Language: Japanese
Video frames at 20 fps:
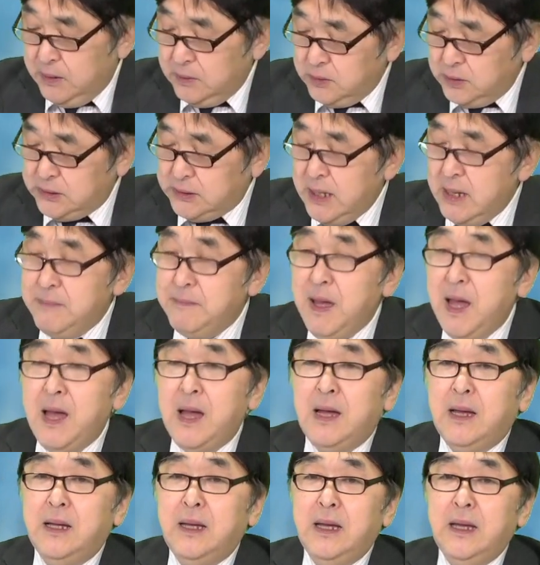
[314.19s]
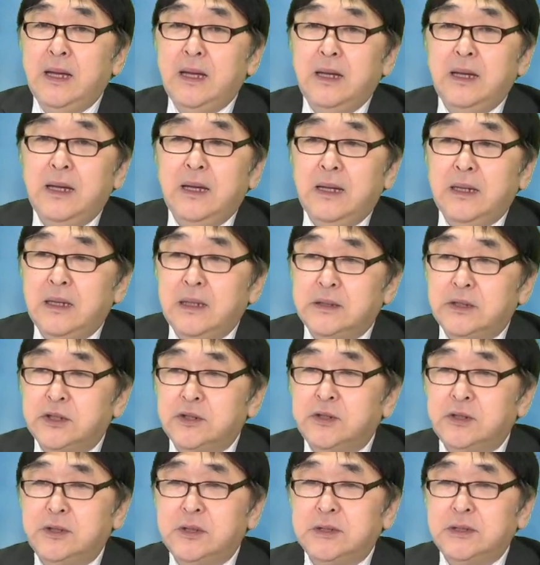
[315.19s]
そして、まあえー、
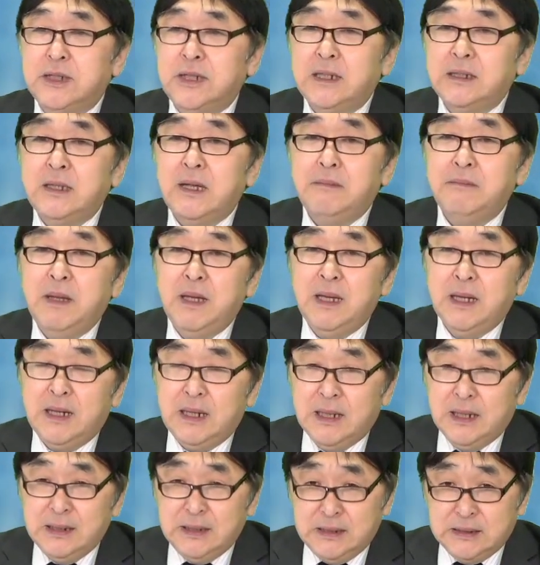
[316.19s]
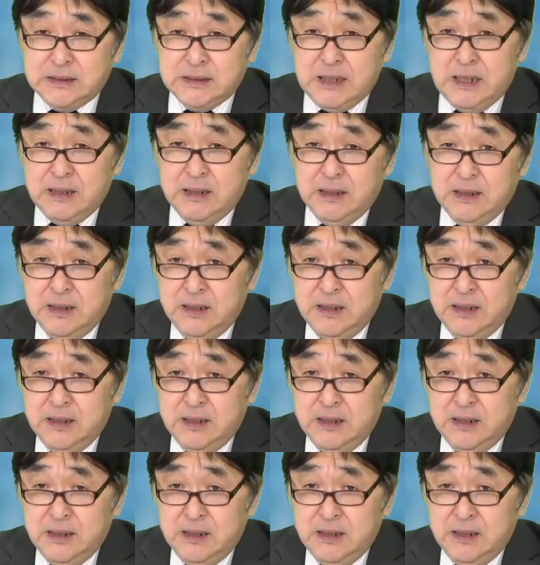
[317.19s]
抽出された銘柄がですね、